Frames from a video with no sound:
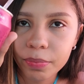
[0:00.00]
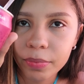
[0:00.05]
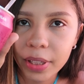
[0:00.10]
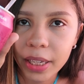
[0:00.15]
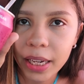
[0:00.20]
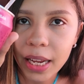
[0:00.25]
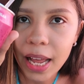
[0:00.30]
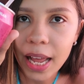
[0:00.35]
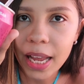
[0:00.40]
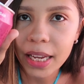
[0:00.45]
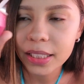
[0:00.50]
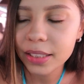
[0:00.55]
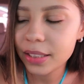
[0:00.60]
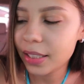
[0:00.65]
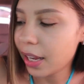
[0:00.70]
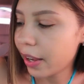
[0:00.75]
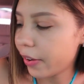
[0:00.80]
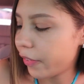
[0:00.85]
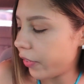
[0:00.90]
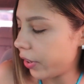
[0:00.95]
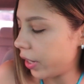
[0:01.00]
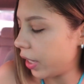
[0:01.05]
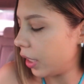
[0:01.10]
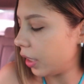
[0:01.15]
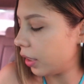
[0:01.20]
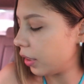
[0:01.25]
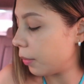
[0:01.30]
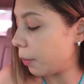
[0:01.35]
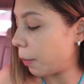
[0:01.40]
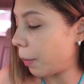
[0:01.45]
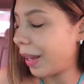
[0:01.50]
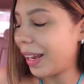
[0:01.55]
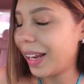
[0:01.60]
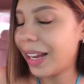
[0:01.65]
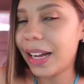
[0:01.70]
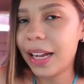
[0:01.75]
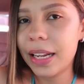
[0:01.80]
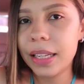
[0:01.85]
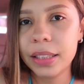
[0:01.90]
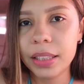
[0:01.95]
de ice cafeína. Me
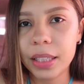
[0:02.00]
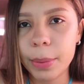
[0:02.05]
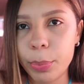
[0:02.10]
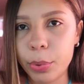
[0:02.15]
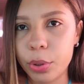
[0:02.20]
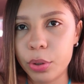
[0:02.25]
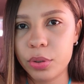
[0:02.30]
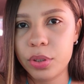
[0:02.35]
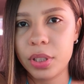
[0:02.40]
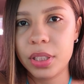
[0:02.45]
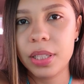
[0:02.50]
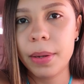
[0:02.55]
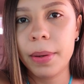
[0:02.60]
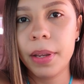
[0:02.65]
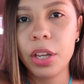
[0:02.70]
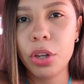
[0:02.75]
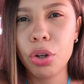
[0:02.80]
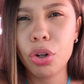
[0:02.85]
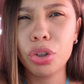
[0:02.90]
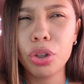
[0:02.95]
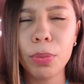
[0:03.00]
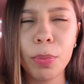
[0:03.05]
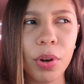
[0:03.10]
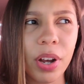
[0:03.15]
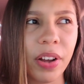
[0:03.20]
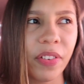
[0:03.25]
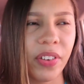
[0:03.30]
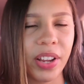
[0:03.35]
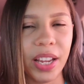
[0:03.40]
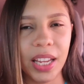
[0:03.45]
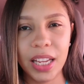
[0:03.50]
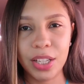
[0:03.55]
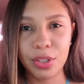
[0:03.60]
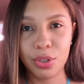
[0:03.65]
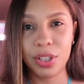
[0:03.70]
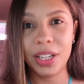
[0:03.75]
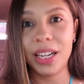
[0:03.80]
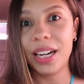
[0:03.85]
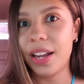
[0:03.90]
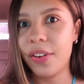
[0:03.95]
encanta porque ustedes saben que yo tomo café y
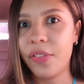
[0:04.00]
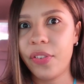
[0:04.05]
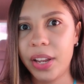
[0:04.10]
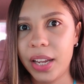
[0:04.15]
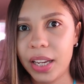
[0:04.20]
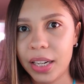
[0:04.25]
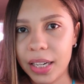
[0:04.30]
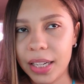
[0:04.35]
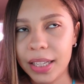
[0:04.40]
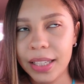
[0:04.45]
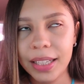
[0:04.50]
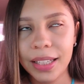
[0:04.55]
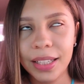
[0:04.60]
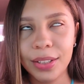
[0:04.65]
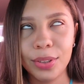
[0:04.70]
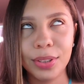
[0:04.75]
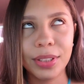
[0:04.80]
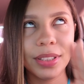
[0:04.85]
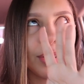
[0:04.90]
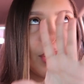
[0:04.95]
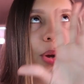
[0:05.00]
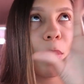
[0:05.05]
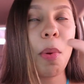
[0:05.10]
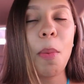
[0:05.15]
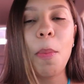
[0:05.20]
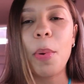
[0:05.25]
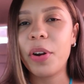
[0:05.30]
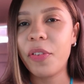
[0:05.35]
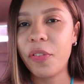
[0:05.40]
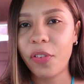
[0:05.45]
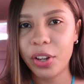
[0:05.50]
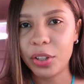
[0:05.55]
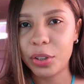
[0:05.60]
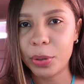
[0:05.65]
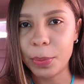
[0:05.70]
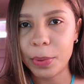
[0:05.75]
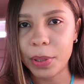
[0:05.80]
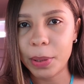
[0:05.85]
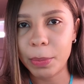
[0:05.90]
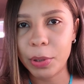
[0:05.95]
eso tiene cafeína. Entonces es como
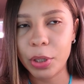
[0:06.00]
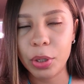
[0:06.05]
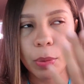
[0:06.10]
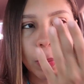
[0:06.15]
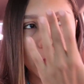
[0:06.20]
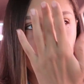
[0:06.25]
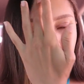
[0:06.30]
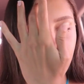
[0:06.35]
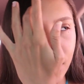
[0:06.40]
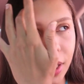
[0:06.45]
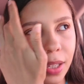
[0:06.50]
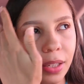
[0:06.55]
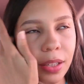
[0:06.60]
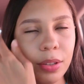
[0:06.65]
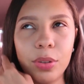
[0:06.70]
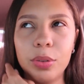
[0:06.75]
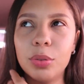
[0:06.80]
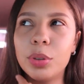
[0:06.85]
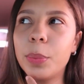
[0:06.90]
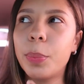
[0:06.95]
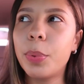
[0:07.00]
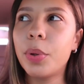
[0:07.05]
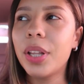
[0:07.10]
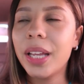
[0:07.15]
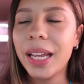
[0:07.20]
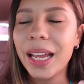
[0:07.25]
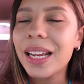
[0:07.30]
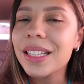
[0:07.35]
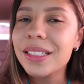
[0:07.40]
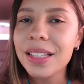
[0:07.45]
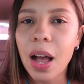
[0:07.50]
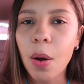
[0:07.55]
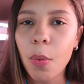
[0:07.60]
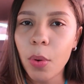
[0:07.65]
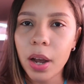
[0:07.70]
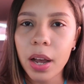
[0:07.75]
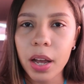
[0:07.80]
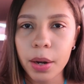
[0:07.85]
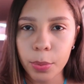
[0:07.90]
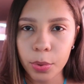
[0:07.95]
perfecto para mí, como un tipo de es
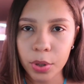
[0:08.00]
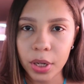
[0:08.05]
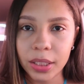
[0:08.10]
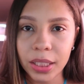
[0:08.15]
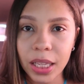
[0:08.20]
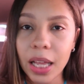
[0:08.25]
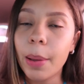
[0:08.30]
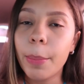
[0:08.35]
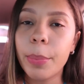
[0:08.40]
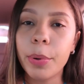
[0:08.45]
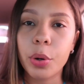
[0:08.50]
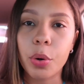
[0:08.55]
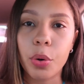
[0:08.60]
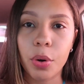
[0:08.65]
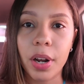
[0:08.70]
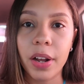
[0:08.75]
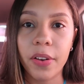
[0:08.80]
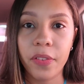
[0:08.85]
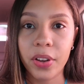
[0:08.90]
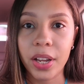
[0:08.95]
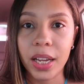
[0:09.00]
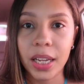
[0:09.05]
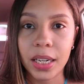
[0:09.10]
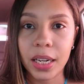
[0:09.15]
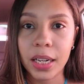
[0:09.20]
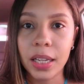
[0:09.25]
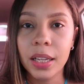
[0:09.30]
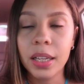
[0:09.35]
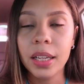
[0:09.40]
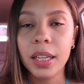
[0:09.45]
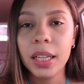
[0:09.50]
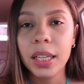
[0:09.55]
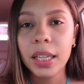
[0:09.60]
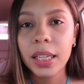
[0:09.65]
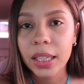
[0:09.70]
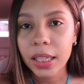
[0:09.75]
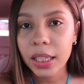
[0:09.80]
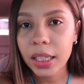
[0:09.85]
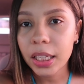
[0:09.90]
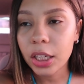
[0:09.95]
agua carbonatada pero con cafeína
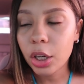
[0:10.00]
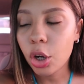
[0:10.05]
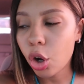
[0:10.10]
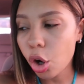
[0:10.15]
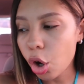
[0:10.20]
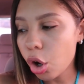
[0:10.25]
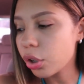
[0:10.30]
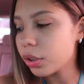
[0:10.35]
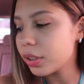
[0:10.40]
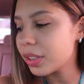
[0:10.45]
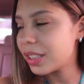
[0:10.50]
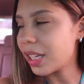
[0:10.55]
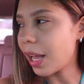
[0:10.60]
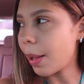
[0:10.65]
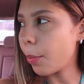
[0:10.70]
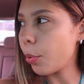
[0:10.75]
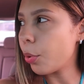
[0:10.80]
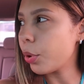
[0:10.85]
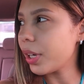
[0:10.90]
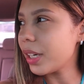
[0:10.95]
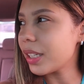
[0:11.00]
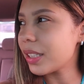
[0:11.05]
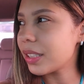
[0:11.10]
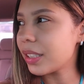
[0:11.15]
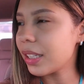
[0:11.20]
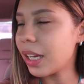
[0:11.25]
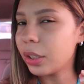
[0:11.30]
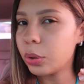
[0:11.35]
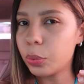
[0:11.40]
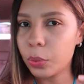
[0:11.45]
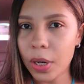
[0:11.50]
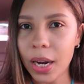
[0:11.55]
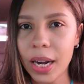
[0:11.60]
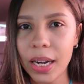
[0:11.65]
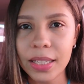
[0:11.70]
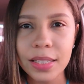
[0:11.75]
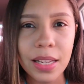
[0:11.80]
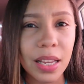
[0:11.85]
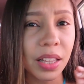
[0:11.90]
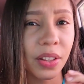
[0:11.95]
y con sabores
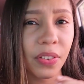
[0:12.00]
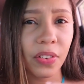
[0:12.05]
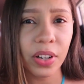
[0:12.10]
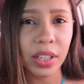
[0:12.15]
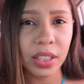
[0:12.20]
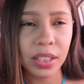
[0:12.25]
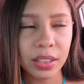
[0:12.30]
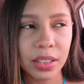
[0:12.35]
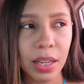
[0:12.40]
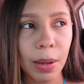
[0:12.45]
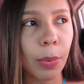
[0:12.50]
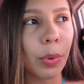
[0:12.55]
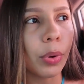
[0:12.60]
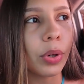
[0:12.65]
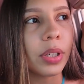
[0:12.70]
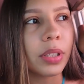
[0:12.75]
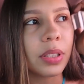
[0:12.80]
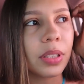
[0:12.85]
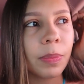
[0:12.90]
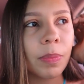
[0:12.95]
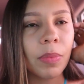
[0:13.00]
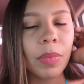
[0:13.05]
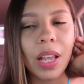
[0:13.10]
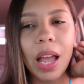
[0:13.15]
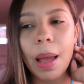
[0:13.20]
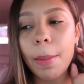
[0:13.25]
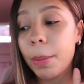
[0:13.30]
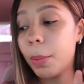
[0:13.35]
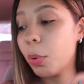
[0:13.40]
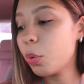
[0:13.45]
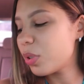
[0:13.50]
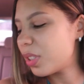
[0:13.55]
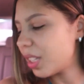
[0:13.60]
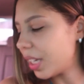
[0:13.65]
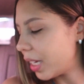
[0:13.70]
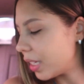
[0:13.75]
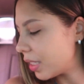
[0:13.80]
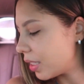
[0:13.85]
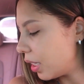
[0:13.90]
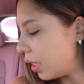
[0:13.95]
naturales, hay diferentes sabores. A mí me
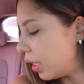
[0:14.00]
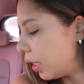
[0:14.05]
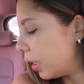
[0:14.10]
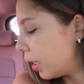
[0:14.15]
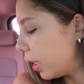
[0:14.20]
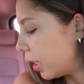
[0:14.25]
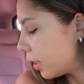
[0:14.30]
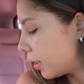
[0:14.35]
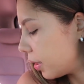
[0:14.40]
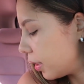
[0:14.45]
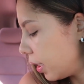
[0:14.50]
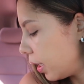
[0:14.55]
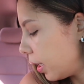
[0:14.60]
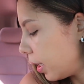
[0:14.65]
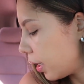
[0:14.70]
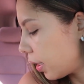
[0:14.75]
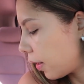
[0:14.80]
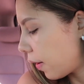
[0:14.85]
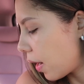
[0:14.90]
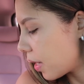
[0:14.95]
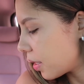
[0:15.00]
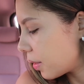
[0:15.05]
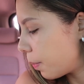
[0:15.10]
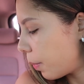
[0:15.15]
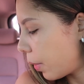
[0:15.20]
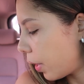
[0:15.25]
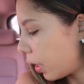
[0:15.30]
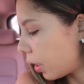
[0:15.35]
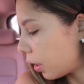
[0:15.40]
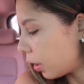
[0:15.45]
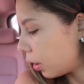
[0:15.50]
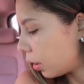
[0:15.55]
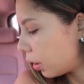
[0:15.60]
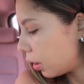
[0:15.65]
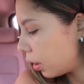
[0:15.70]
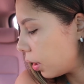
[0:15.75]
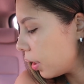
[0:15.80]
gusta ese, el que es de raspberry.